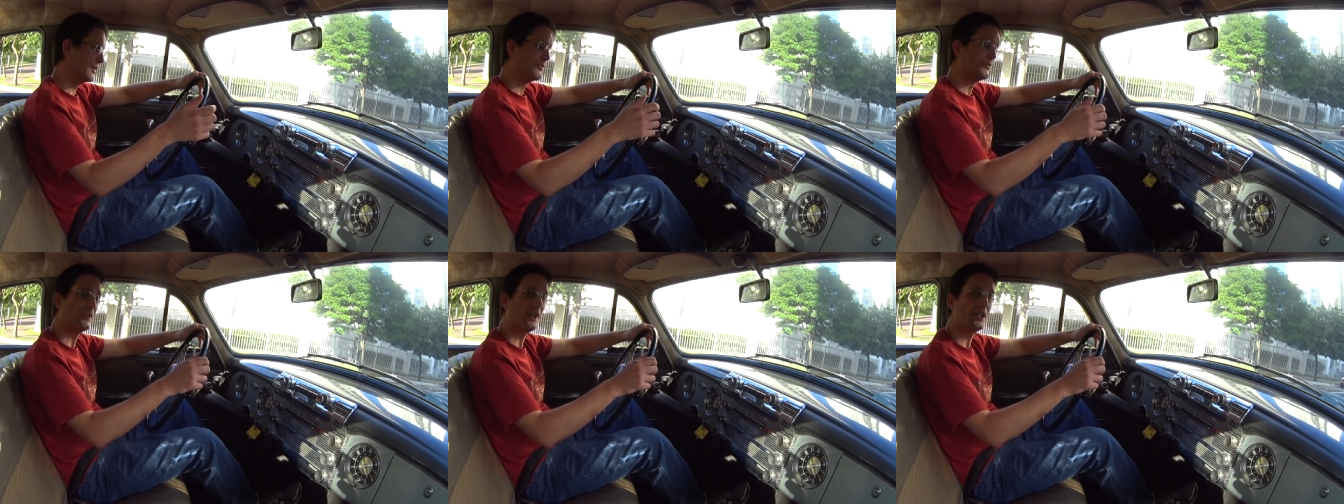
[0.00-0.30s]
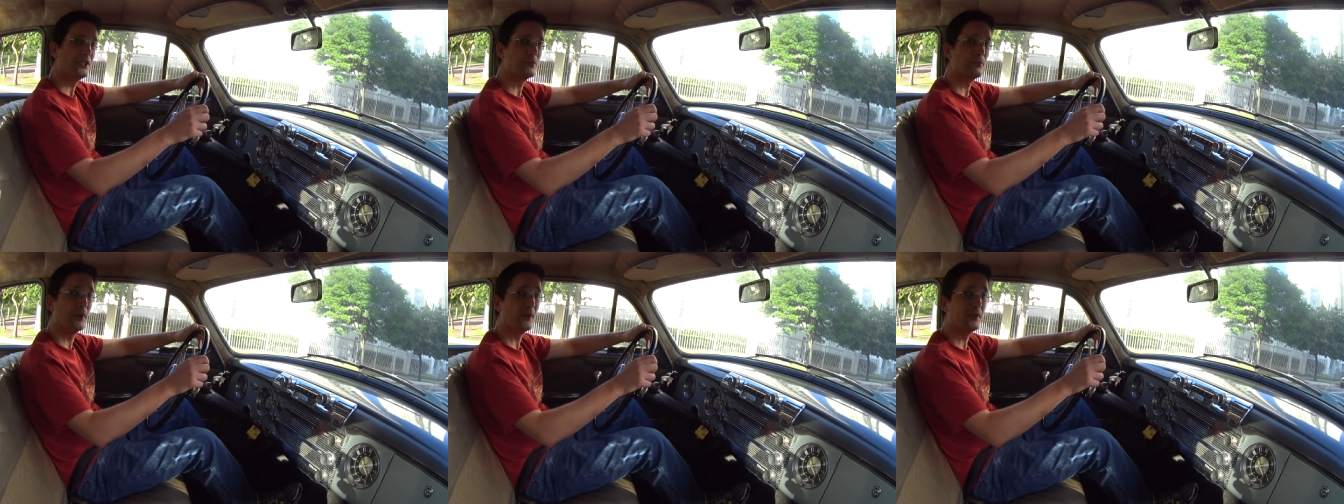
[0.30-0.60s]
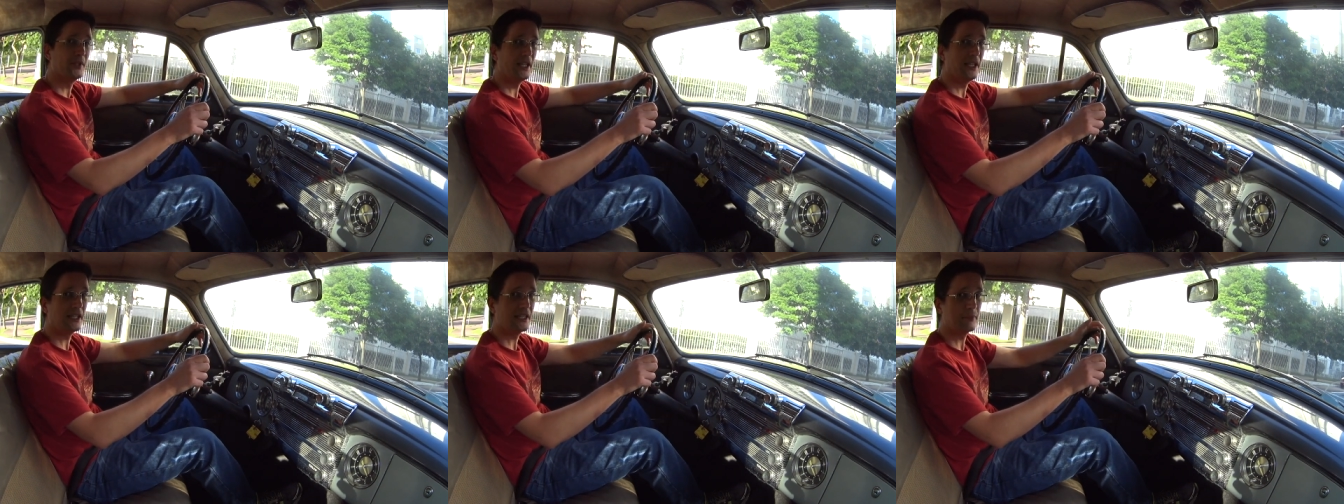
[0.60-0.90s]
freio de
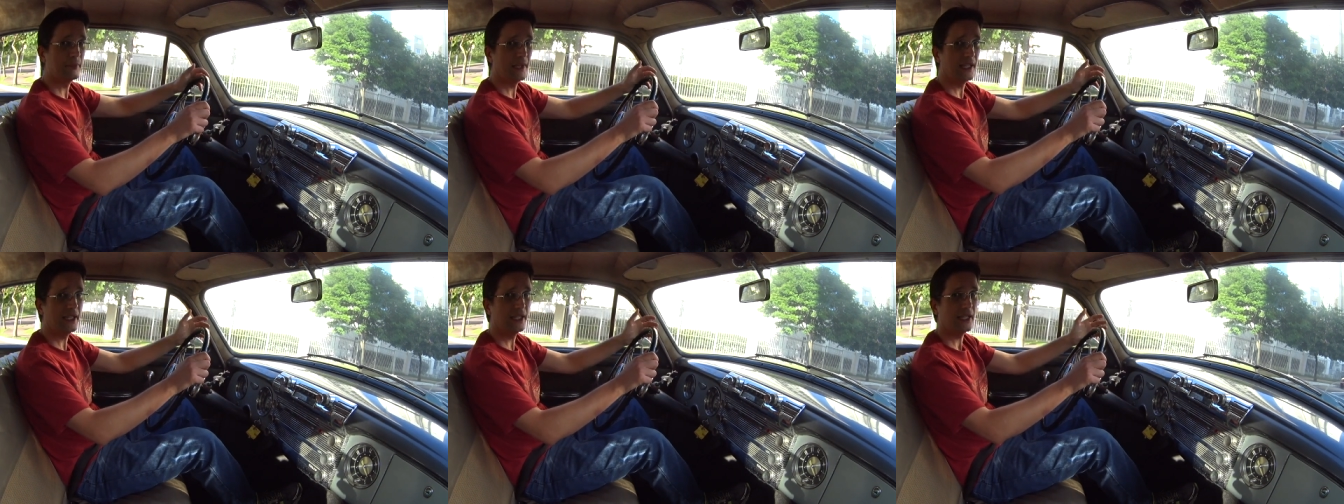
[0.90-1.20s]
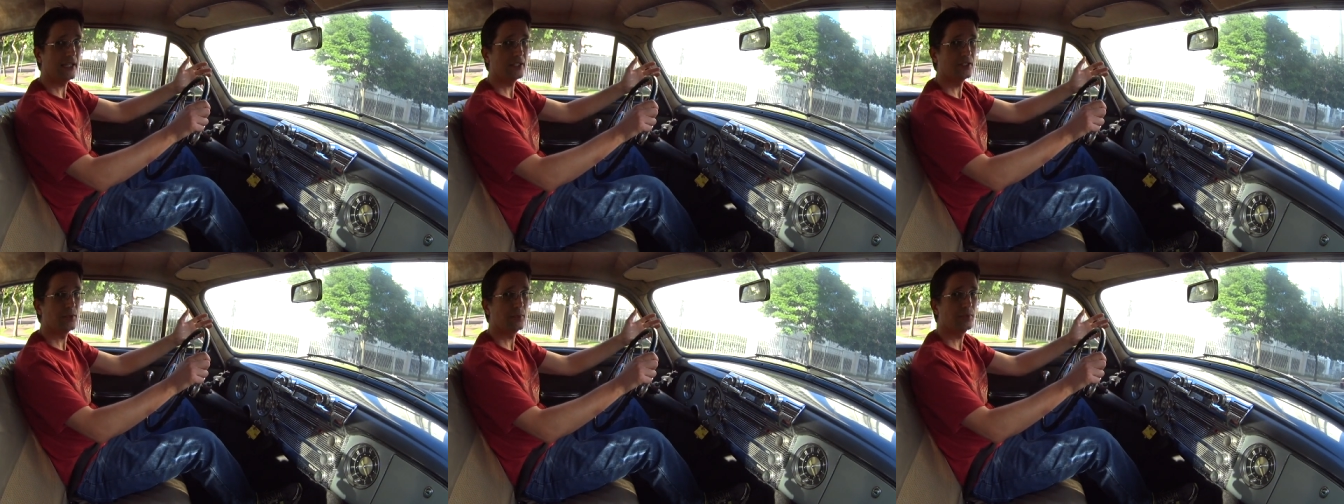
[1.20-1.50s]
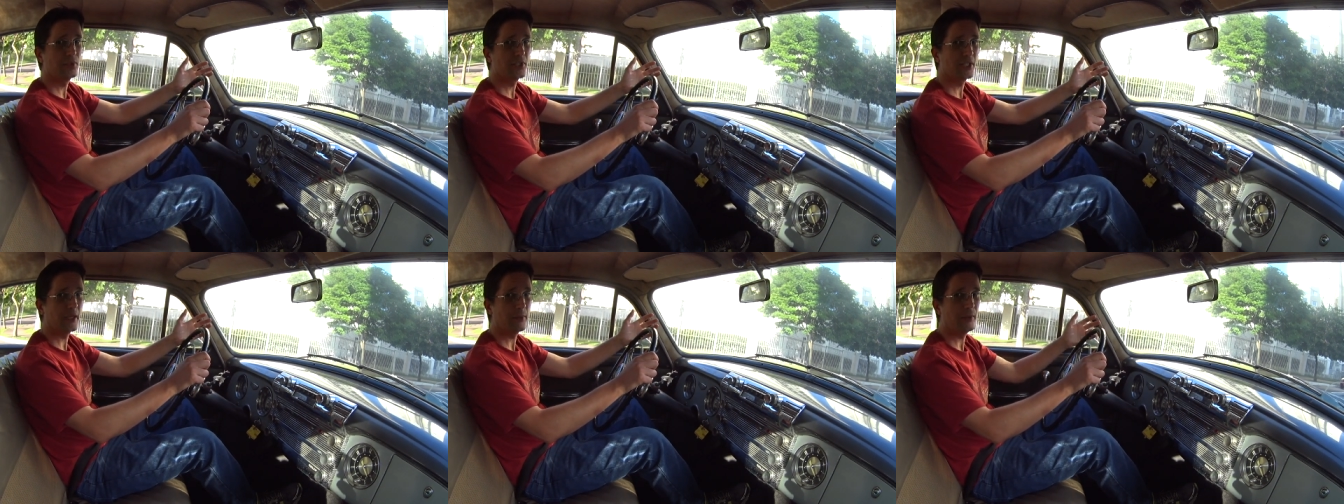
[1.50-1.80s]
mão dele também, né,
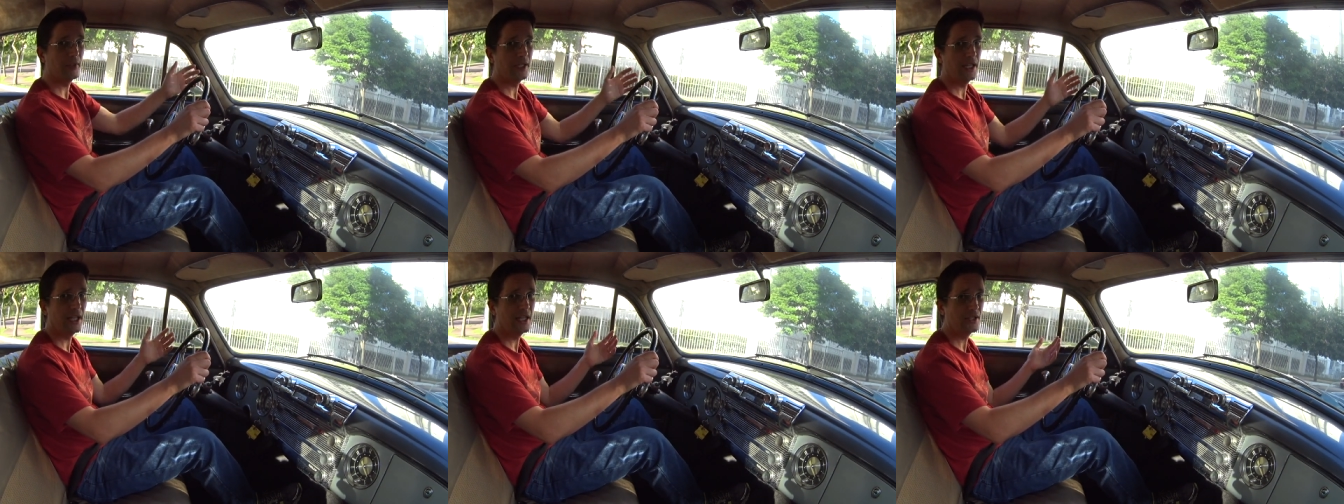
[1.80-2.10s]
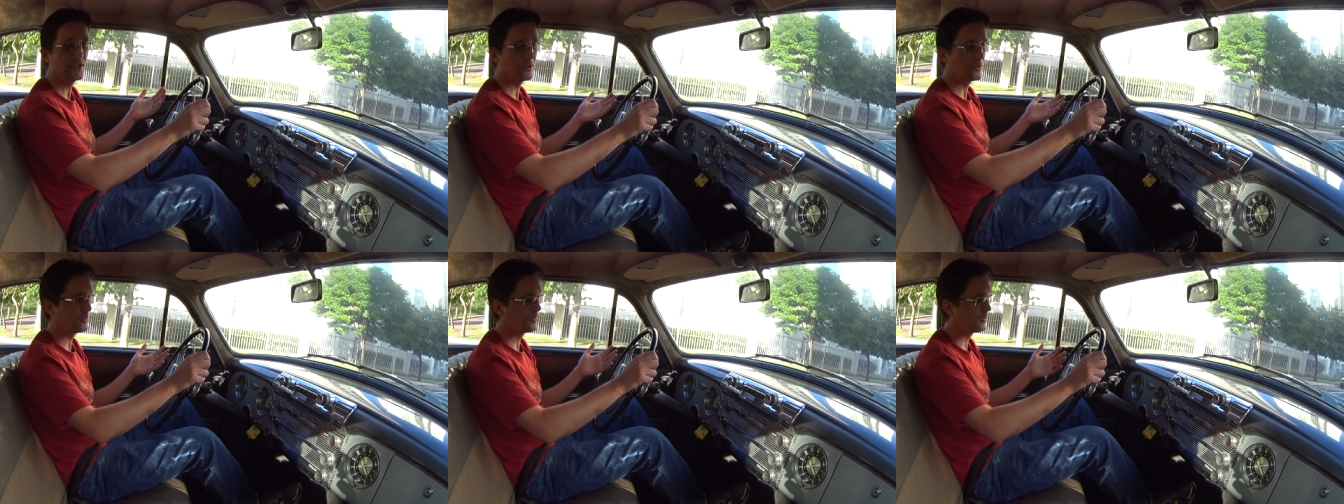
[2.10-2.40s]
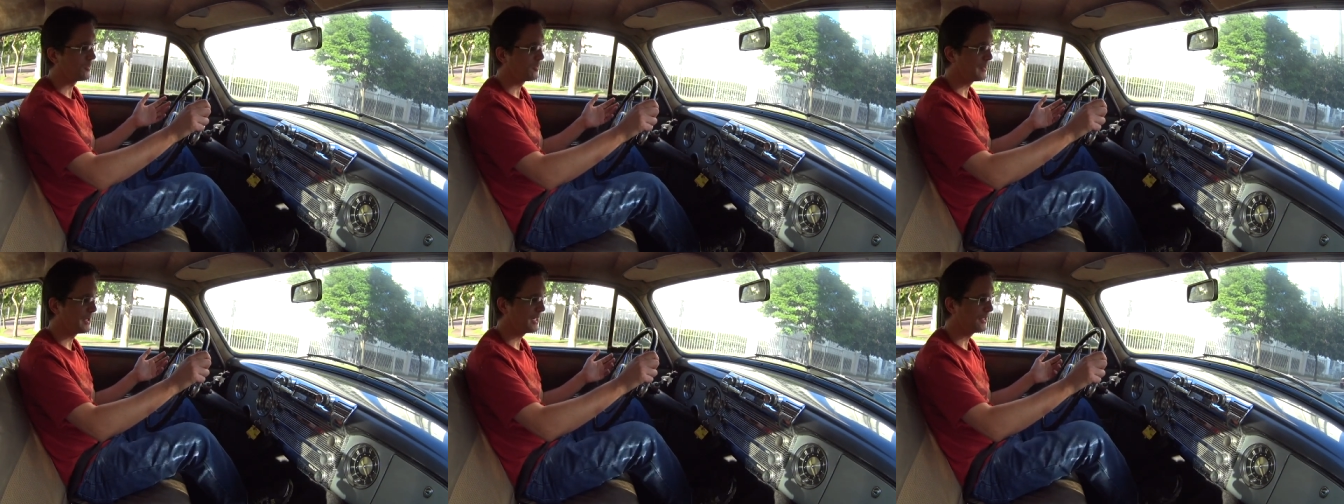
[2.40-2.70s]
tipo de caminhonete, ou
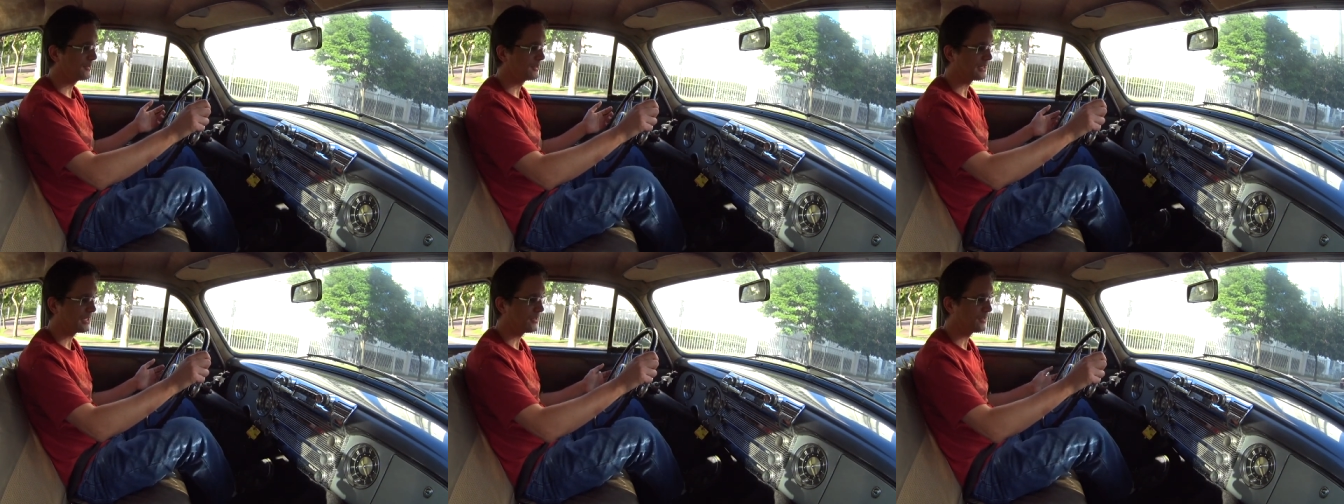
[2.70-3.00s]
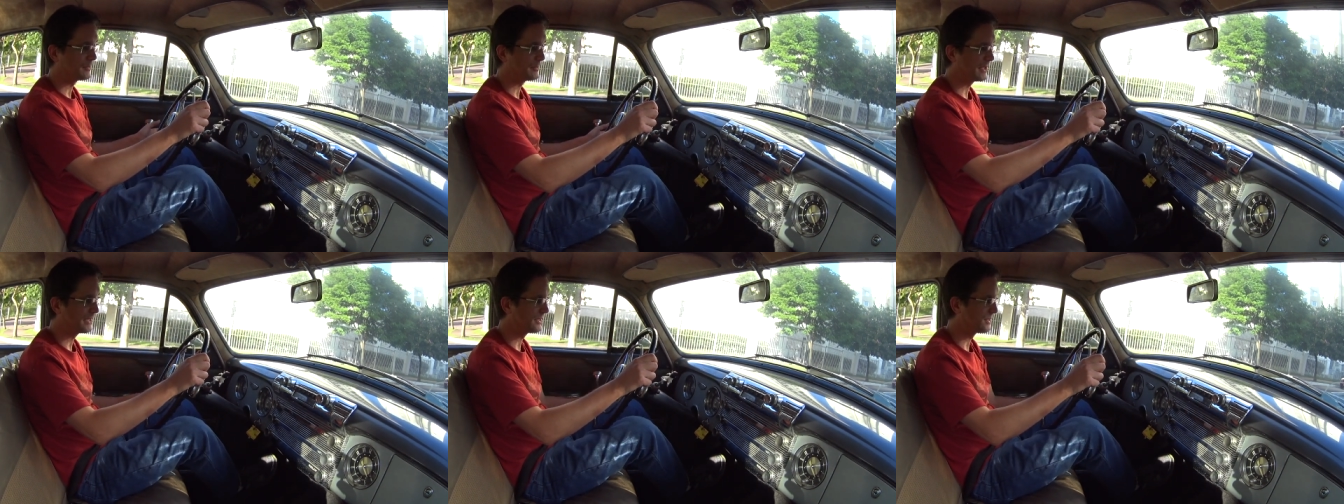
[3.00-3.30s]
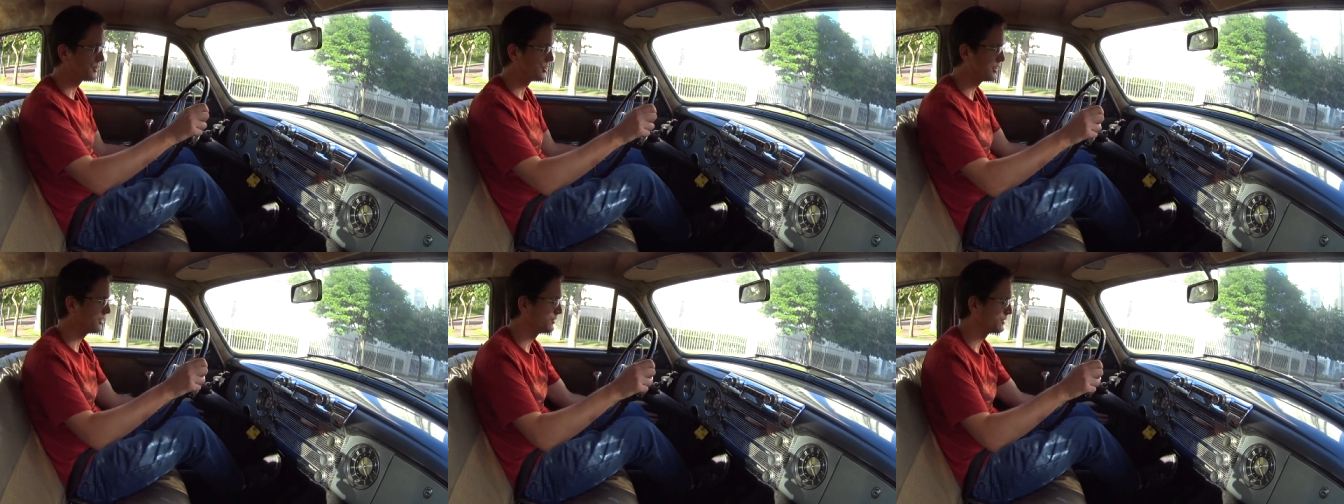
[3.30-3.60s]
como era nos carros mais
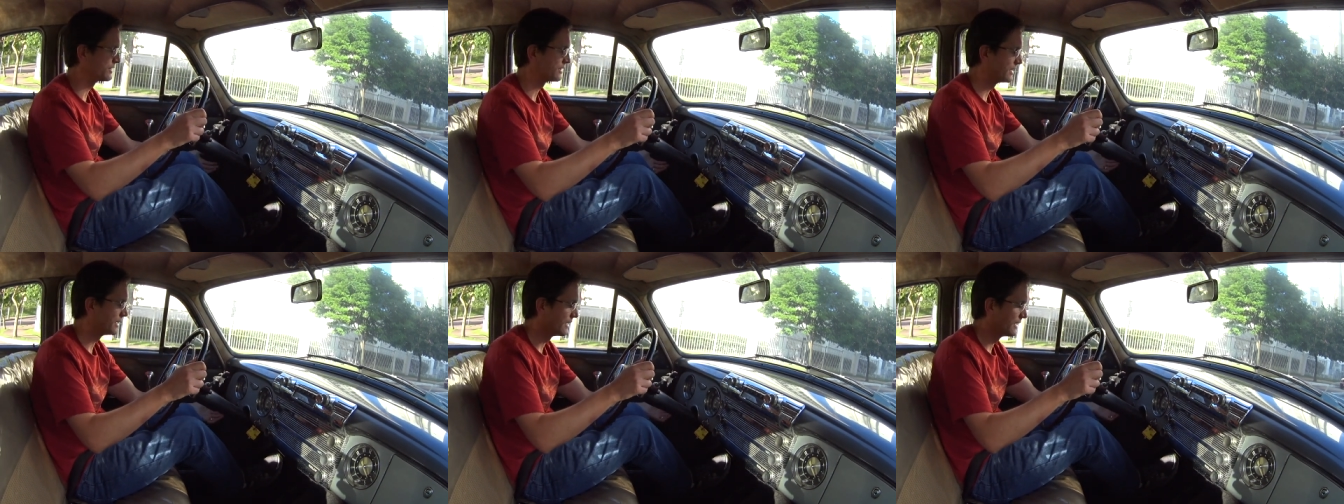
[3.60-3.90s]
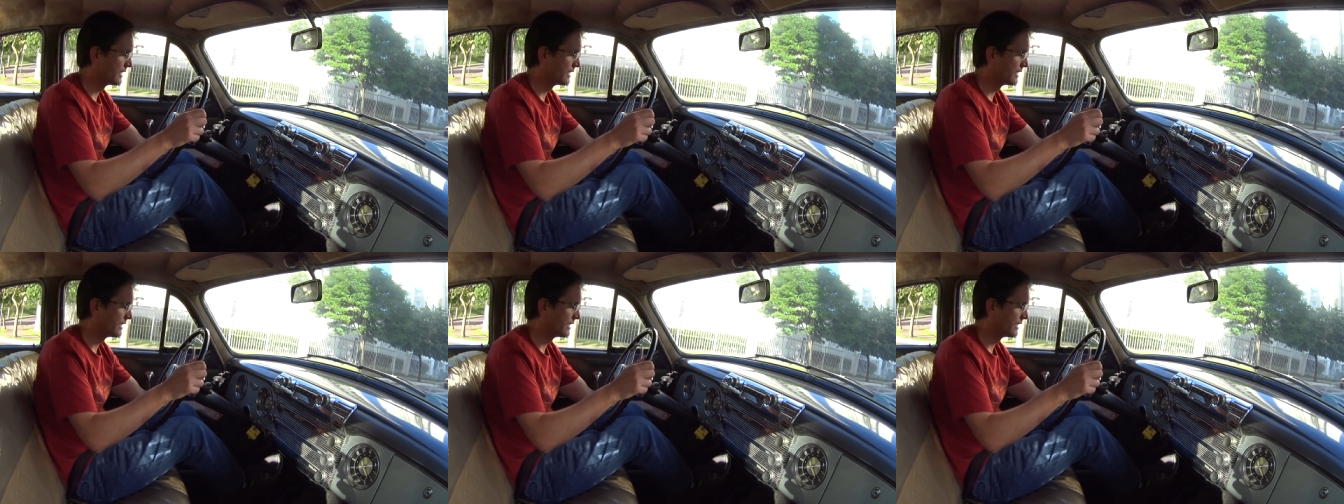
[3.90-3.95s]
antigos,